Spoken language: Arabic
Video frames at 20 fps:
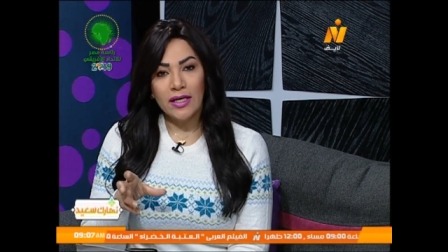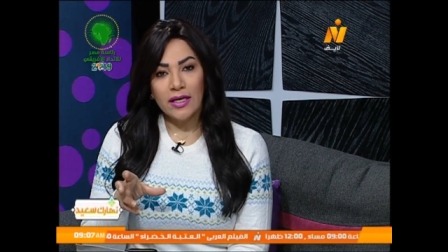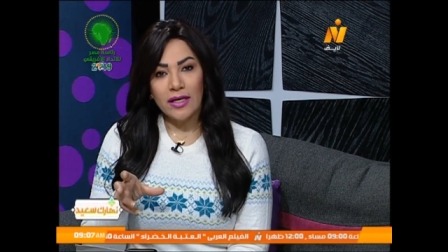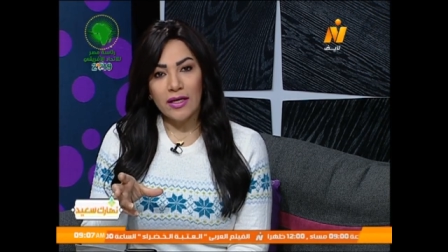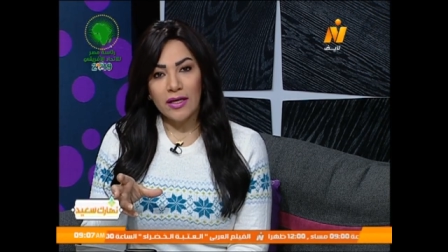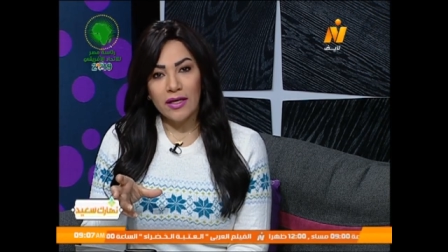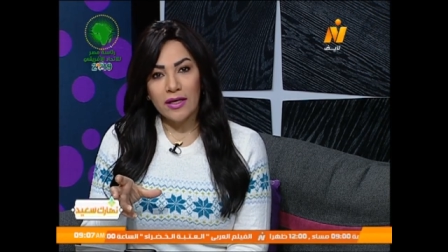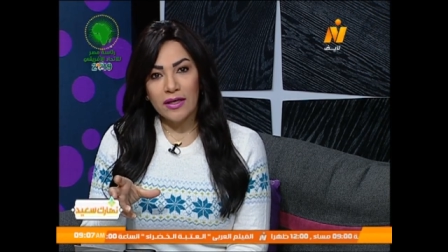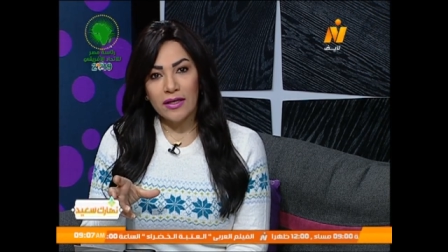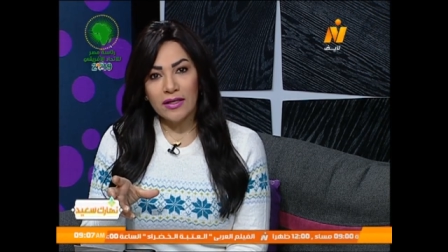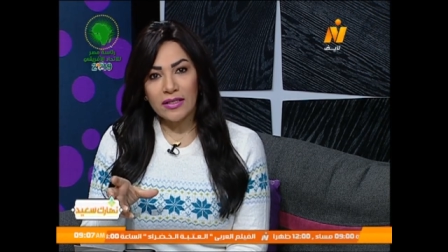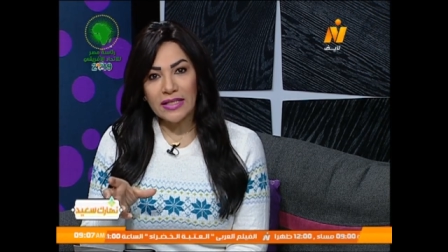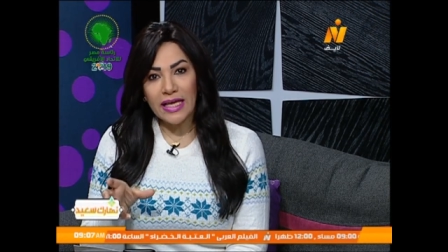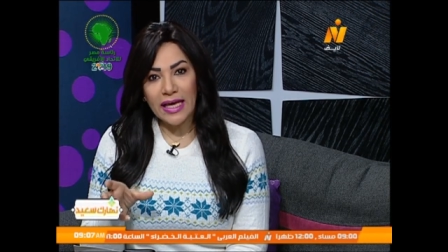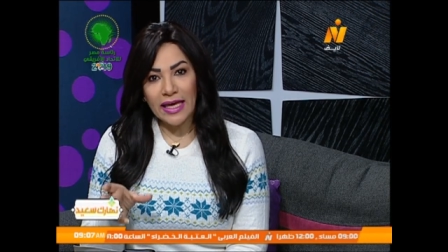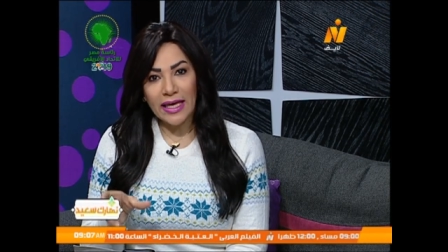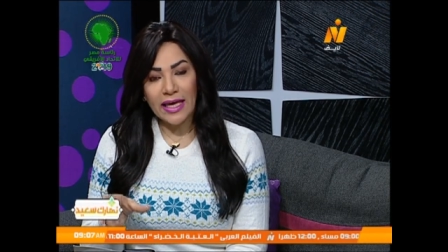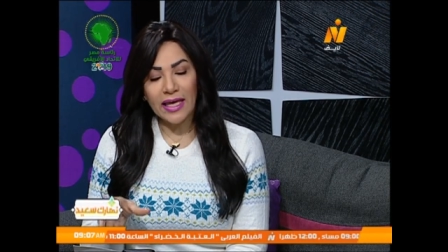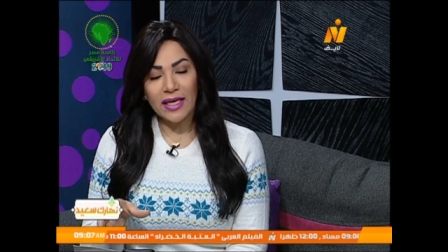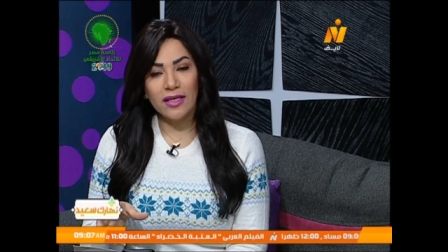آه،
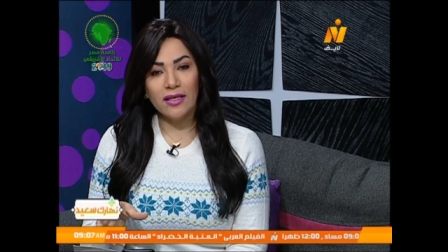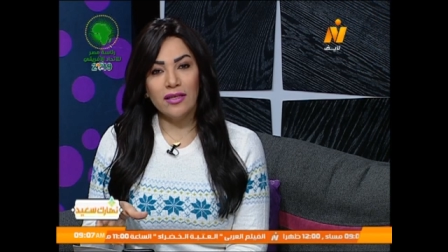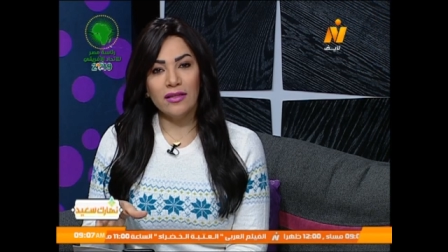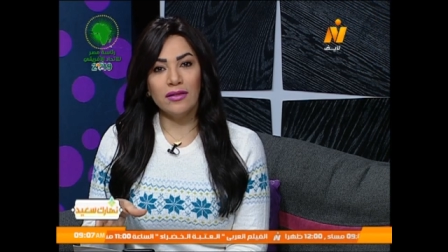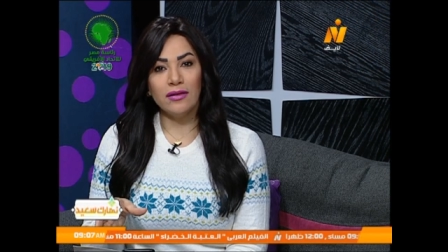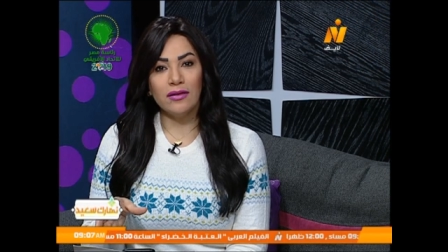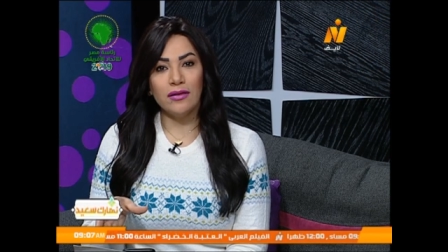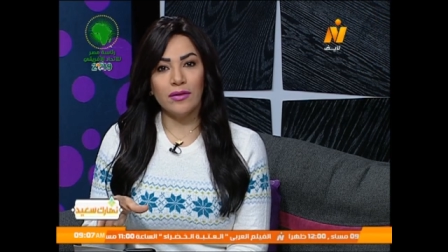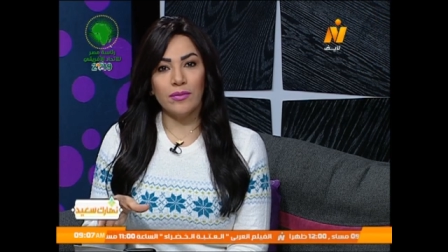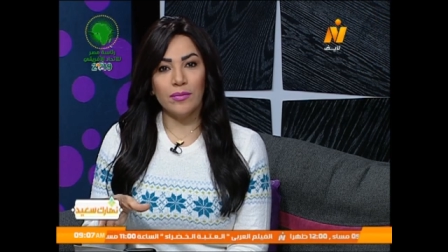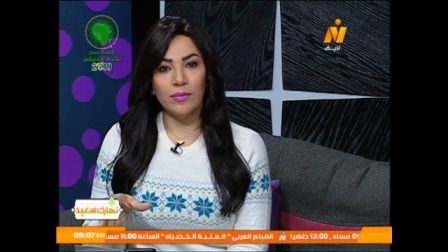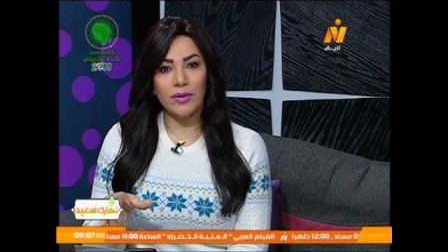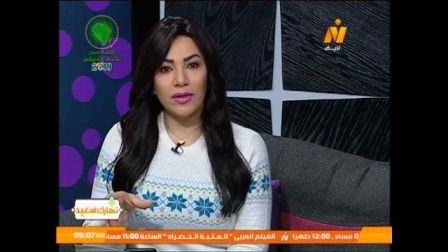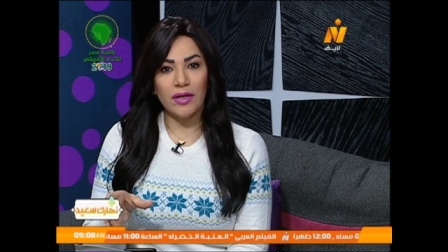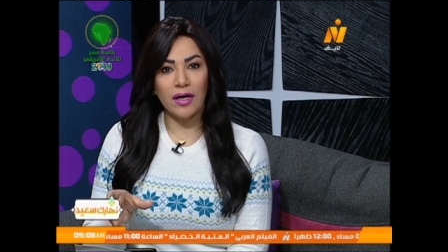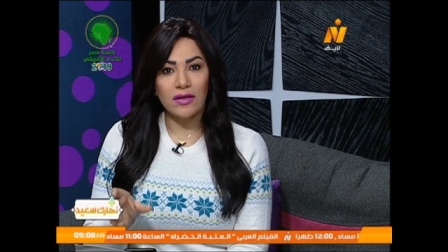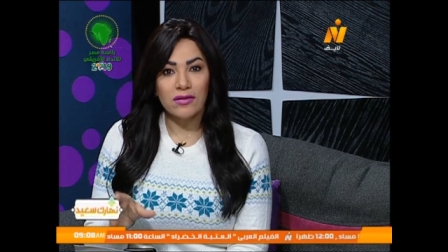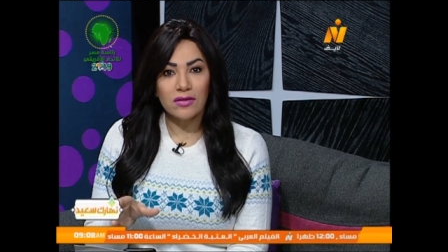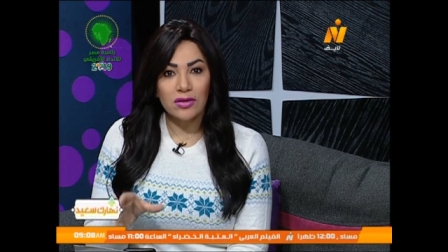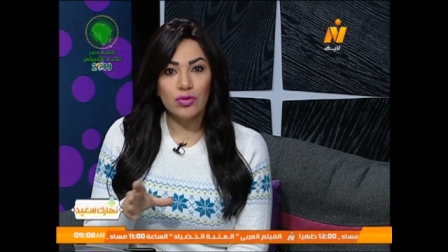سائحين
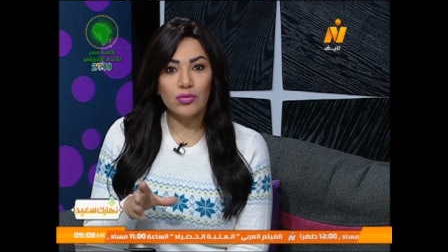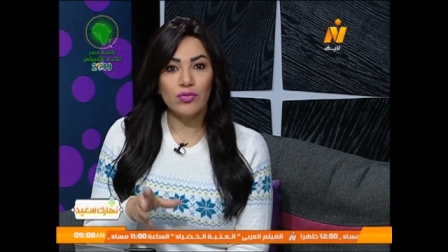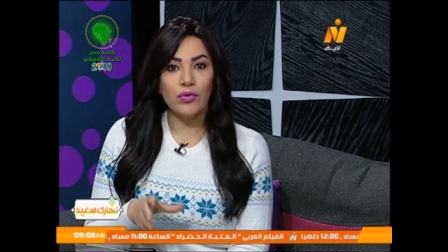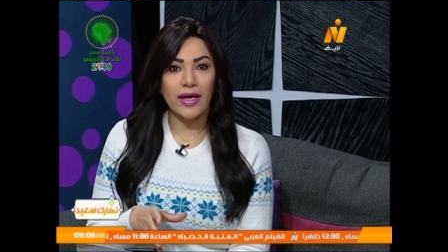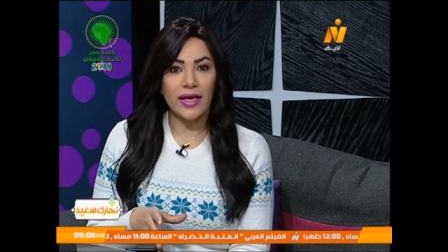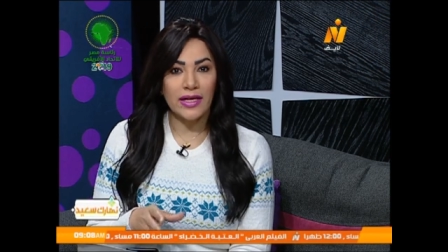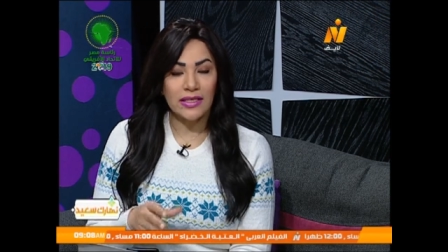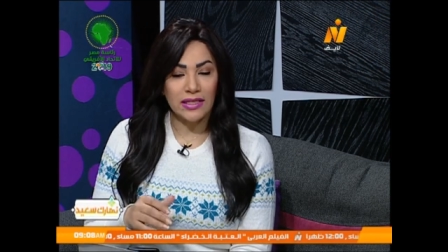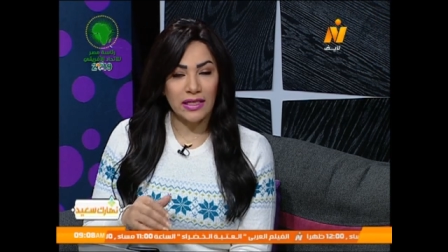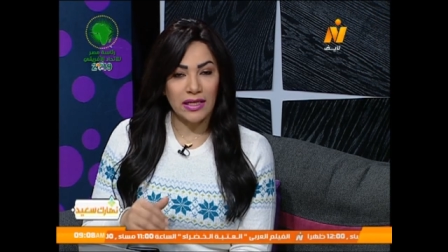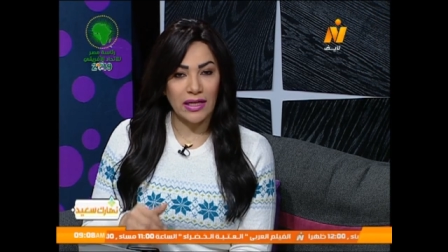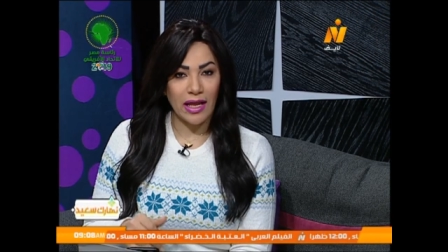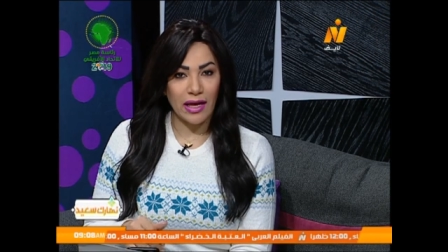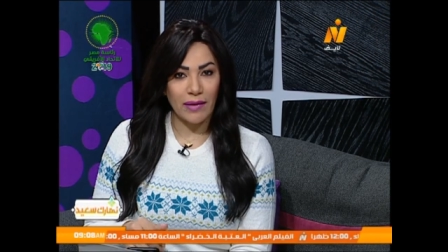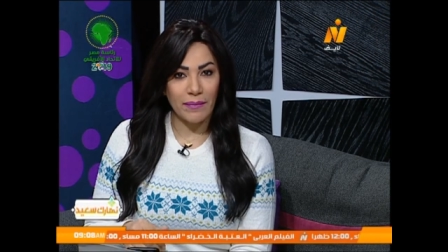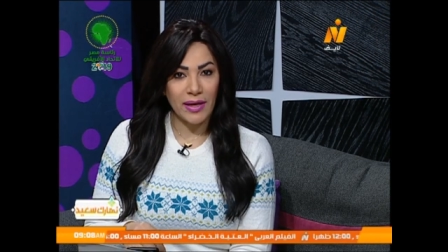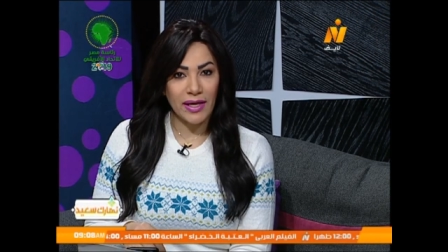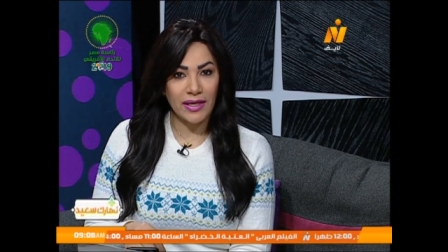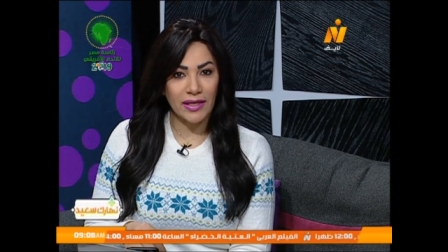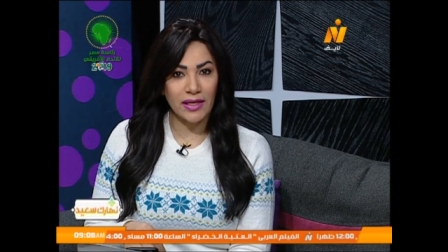بيقصدوا هذه
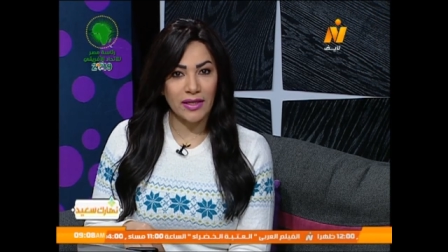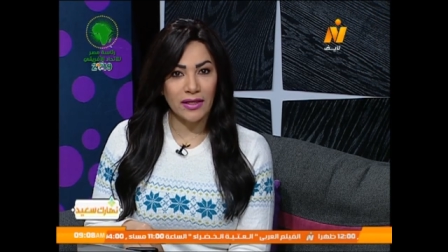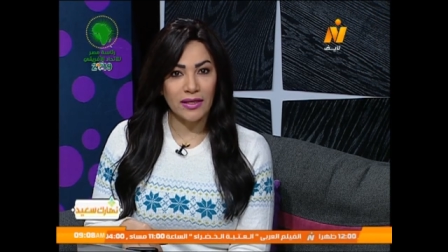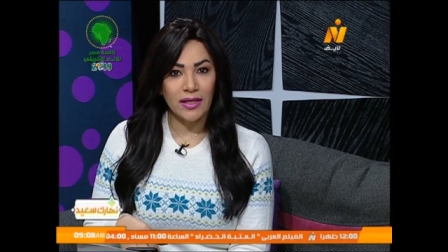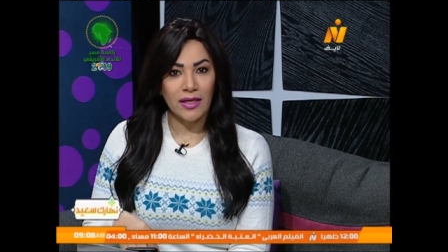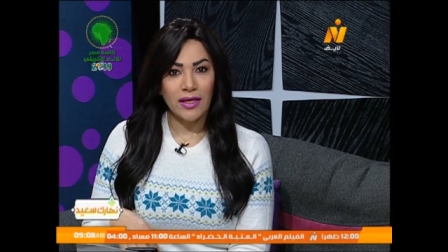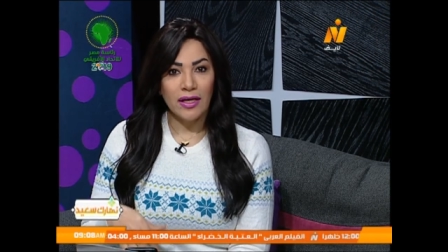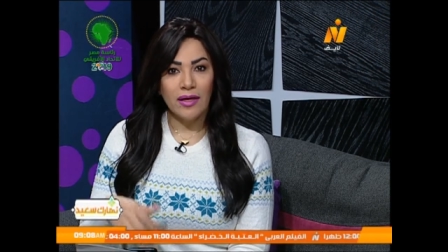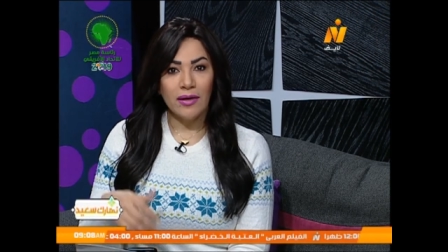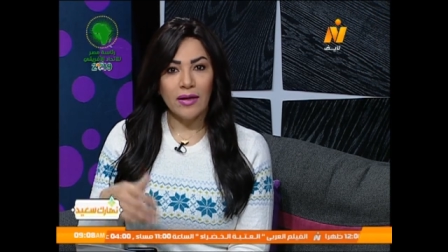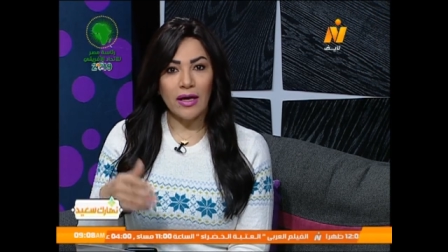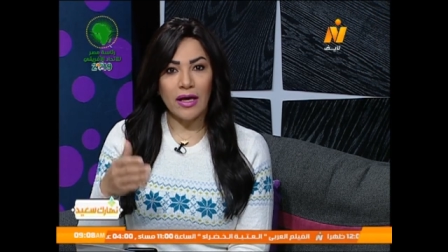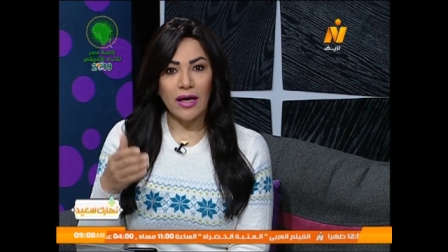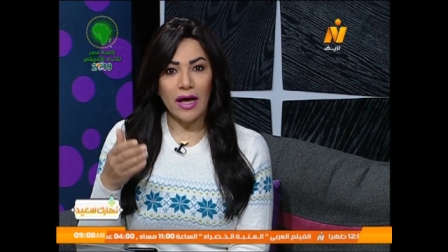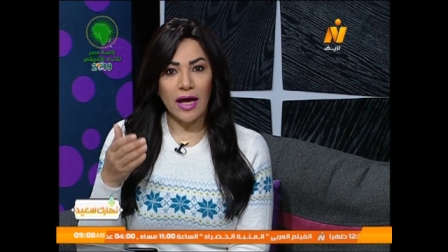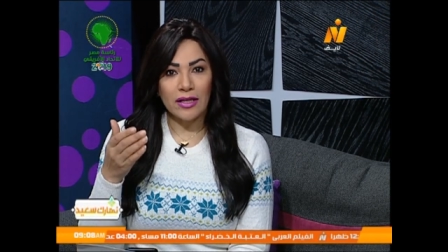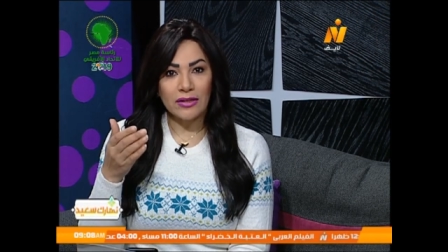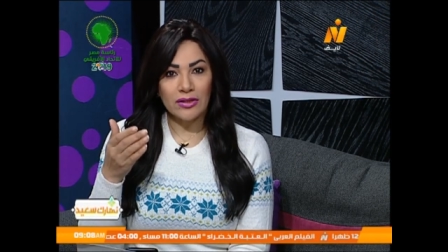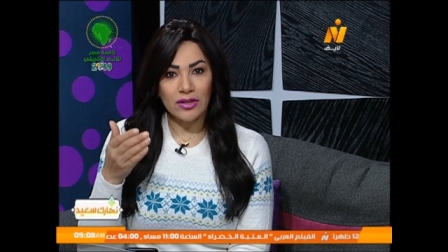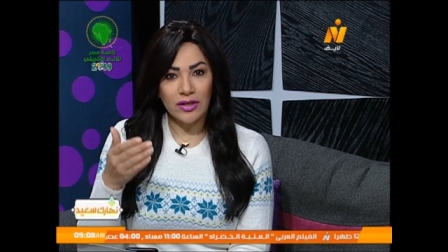الأماكن
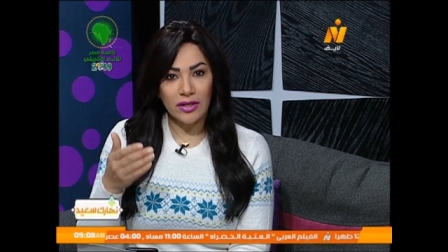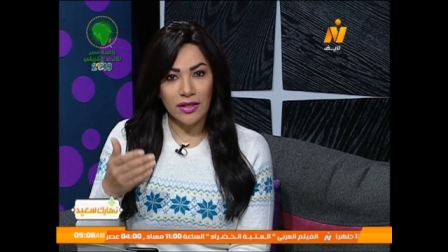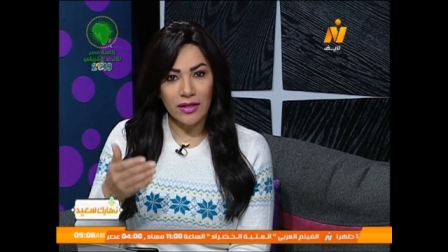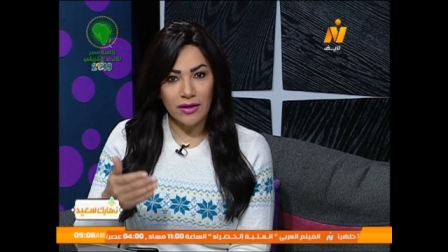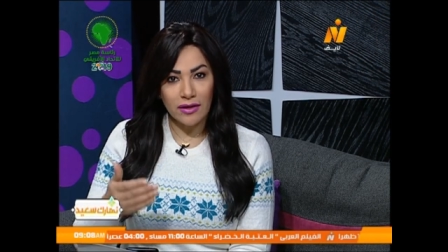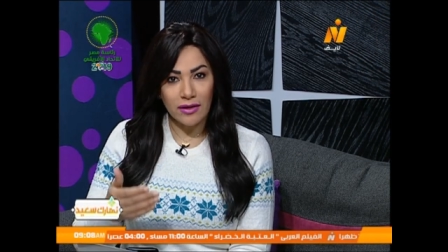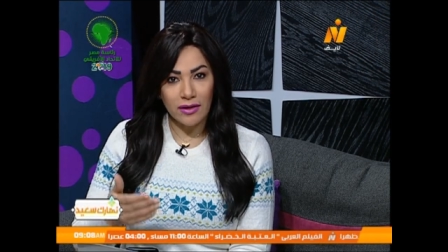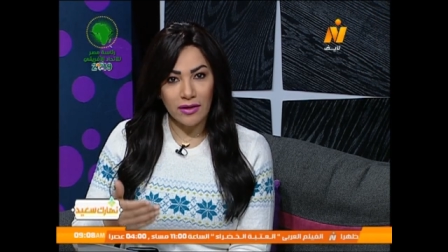عن طريق